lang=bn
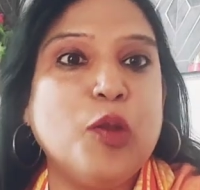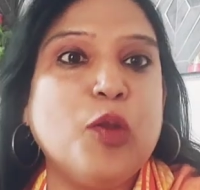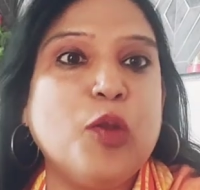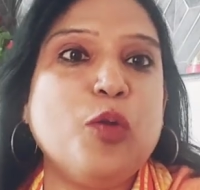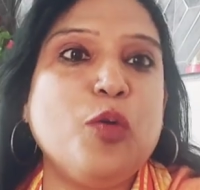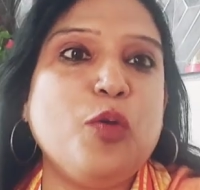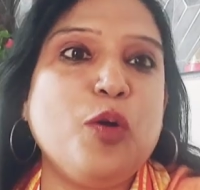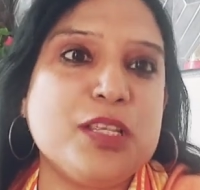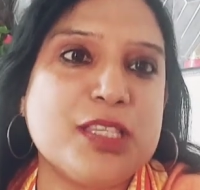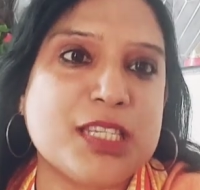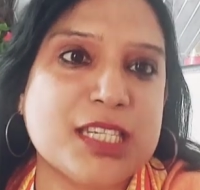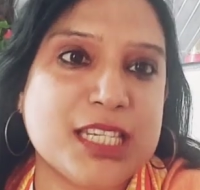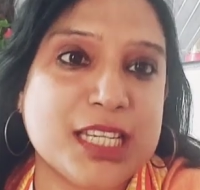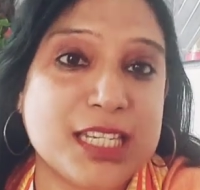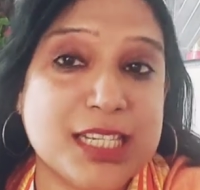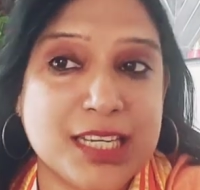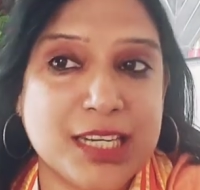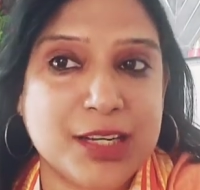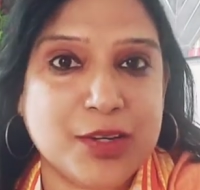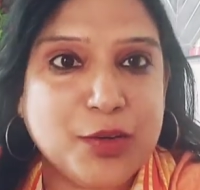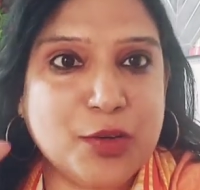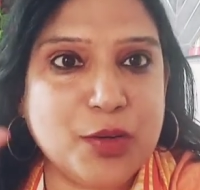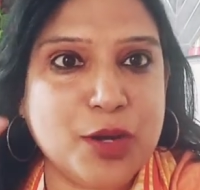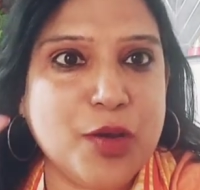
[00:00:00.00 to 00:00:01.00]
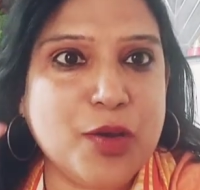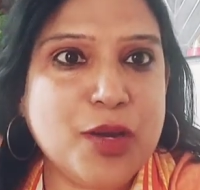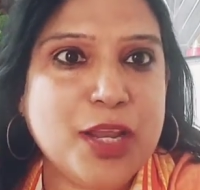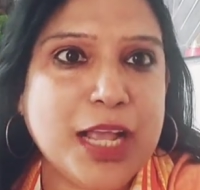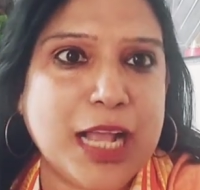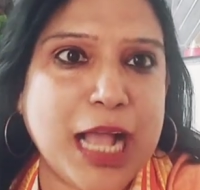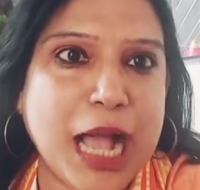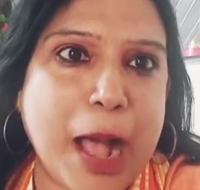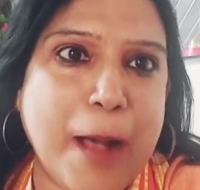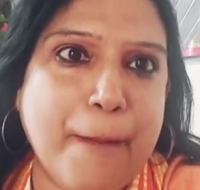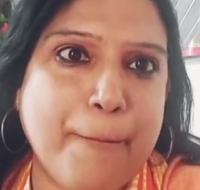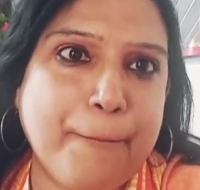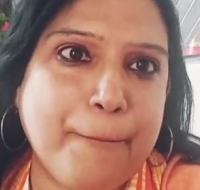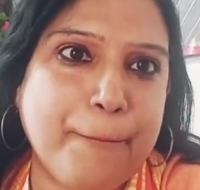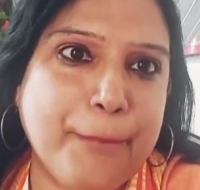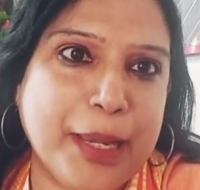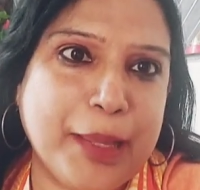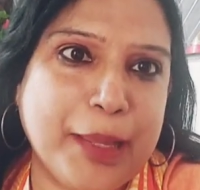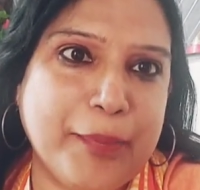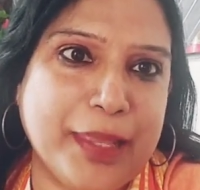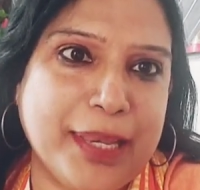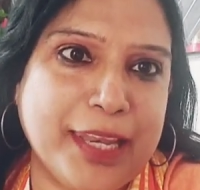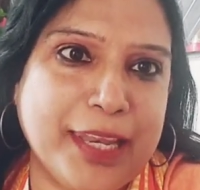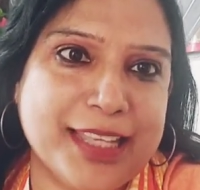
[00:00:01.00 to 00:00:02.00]
লোয়ার স্ট্যান্ডার্ড ওরা অনেক আপ
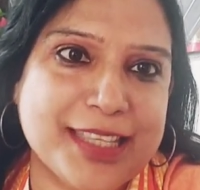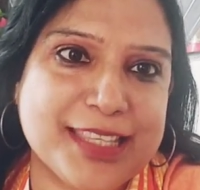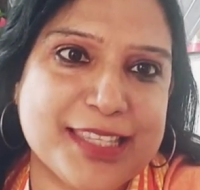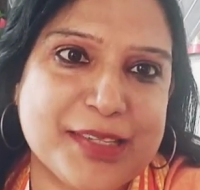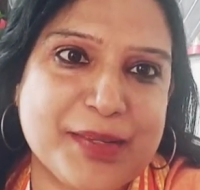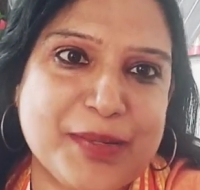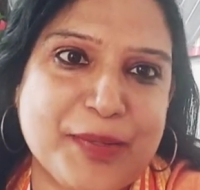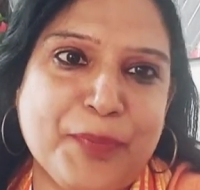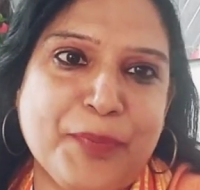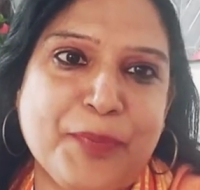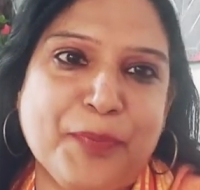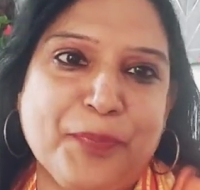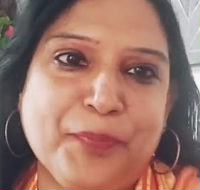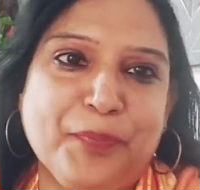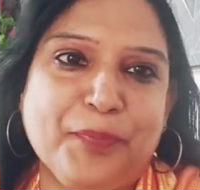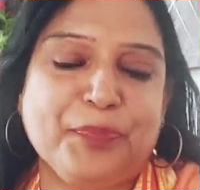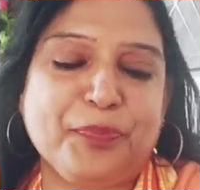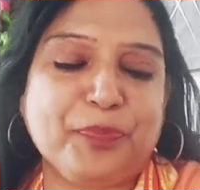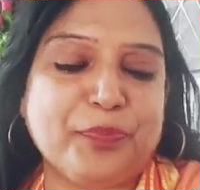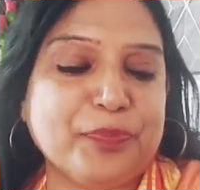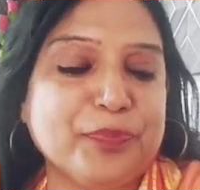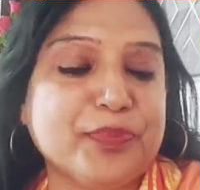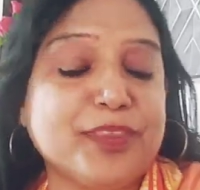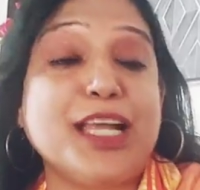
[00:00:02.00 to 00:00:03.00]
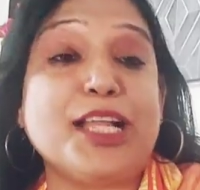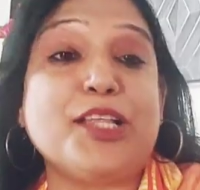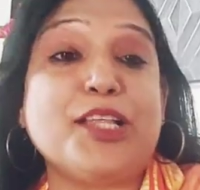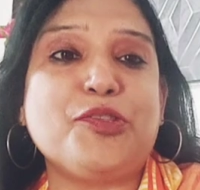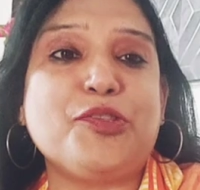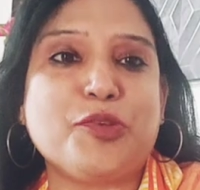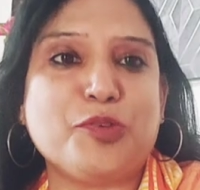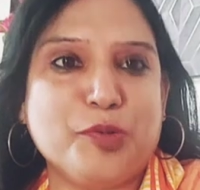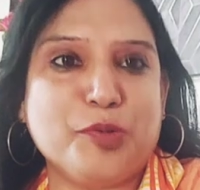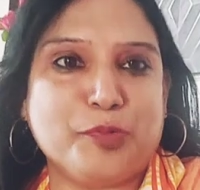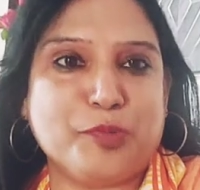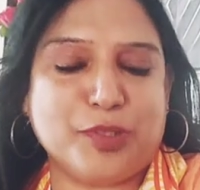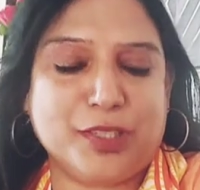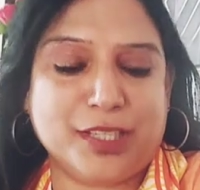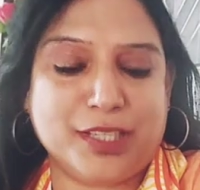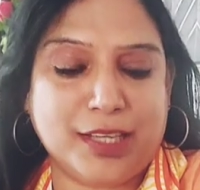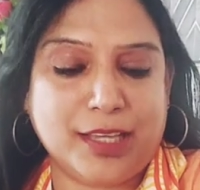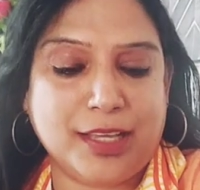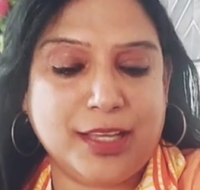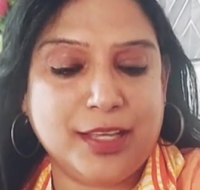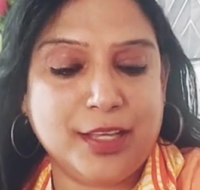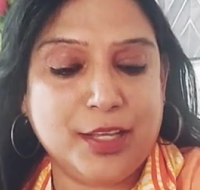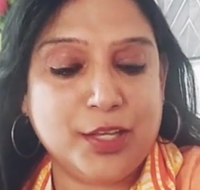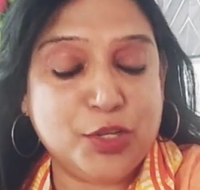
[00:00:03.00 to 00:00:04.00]
লেভেলে আছে হুম তার জন্য বলি না
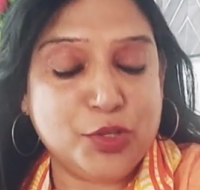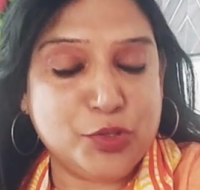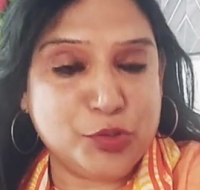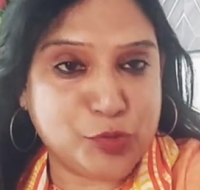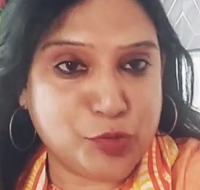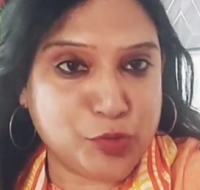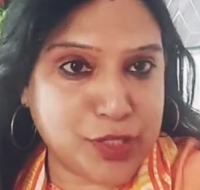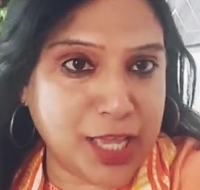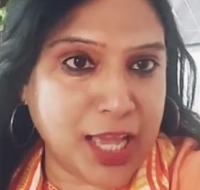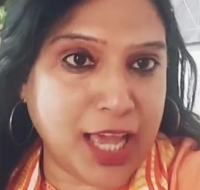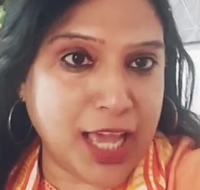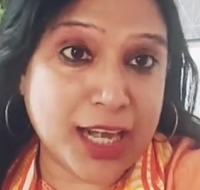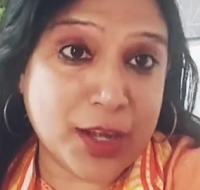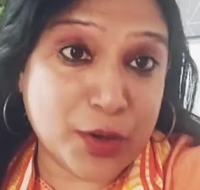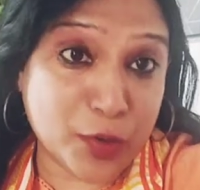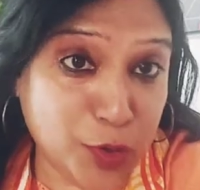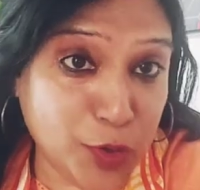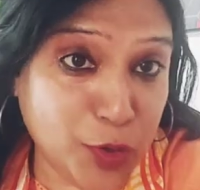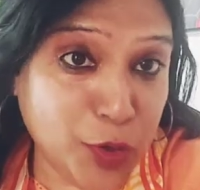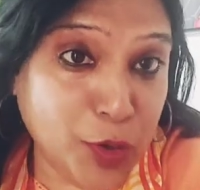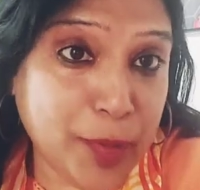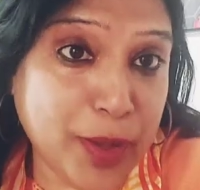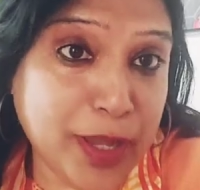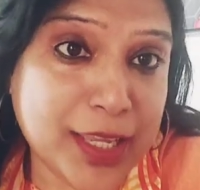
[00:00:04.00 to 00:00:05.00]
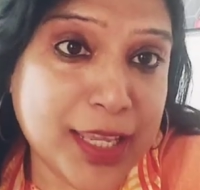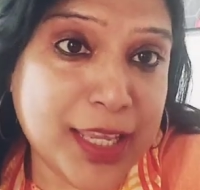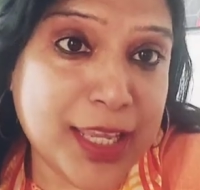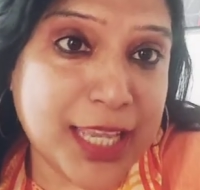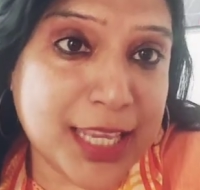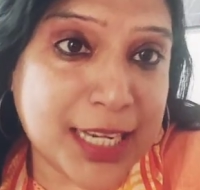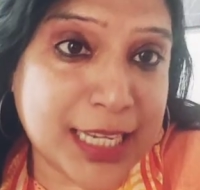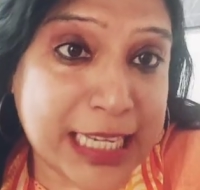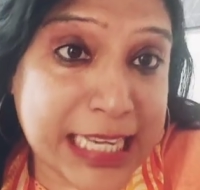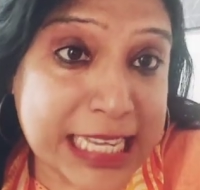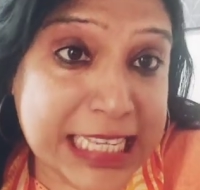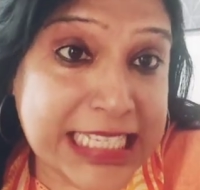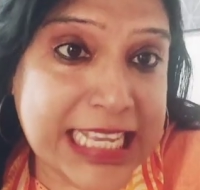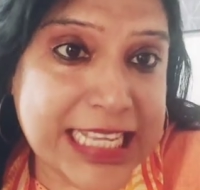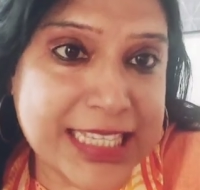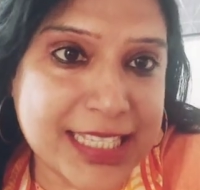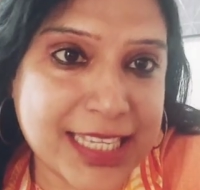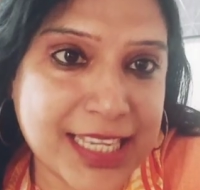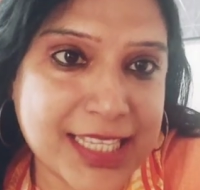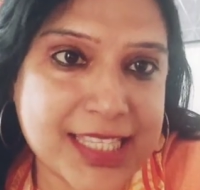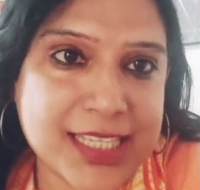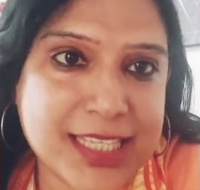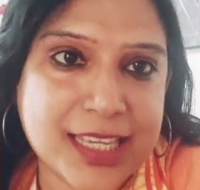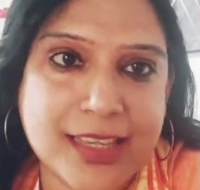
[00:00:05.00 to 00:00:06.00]
যদি আর রইল বাকি নিজে
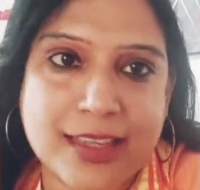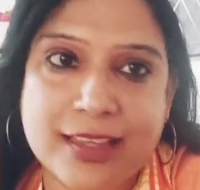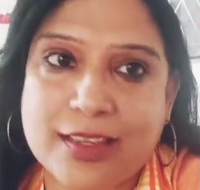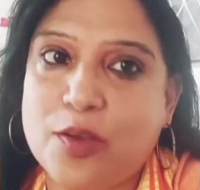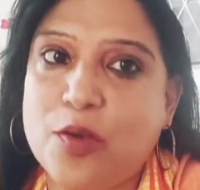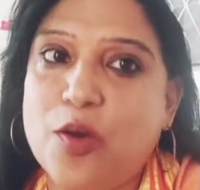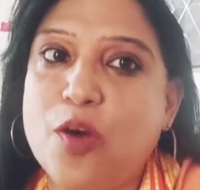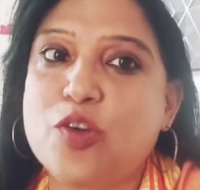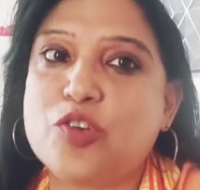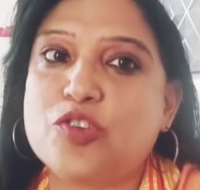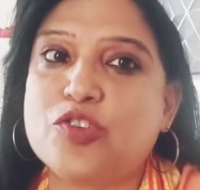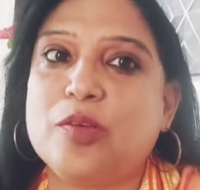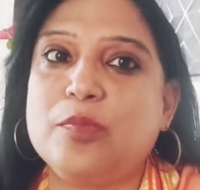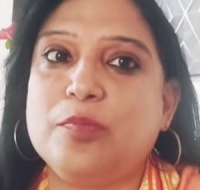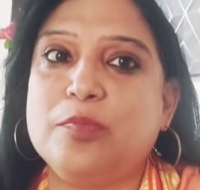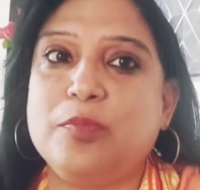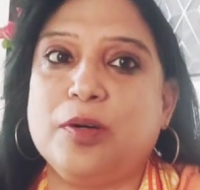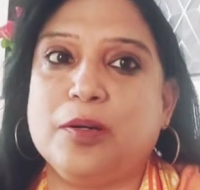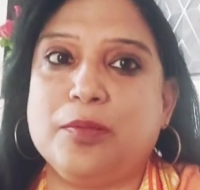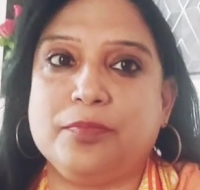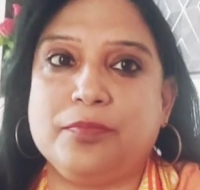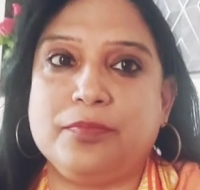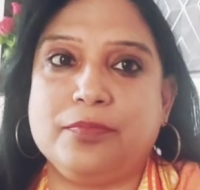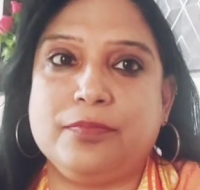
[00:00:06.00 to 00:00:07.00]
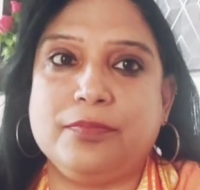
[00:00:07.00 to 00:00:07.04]
যেচে অসম্ভব